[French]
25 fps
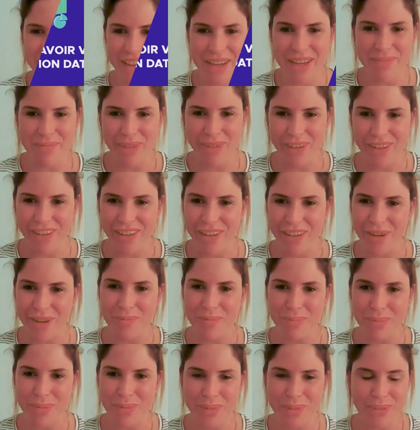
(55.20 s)
vraiment,
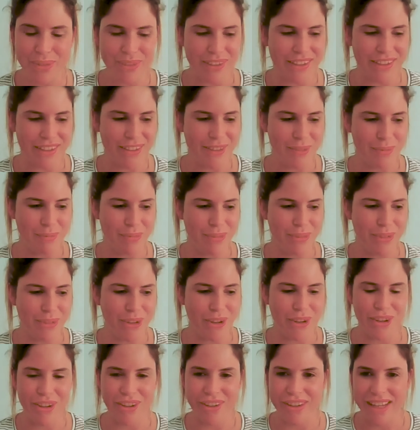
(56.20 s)
en plus de mon
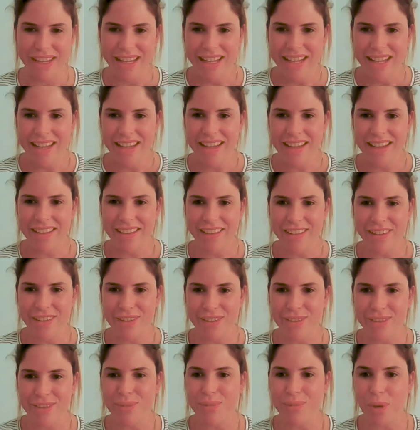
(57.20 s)
rôle
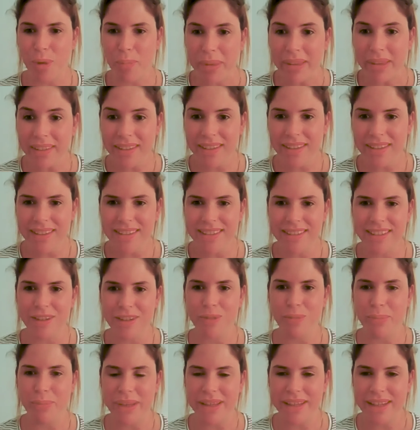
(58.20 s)
euh, de formatrice,
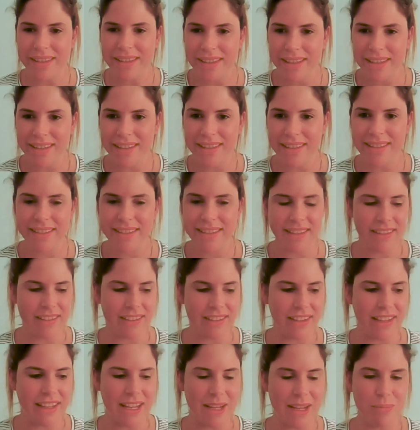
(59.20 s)
d'accompagnatrice,
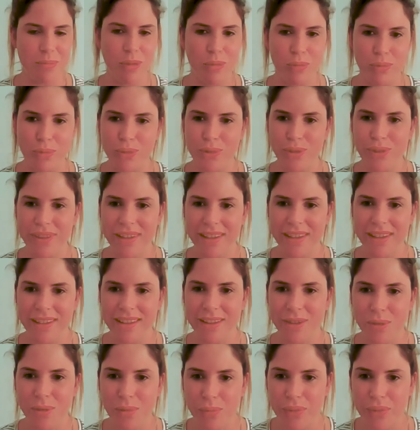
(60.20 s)
euh, également en faisant des, des,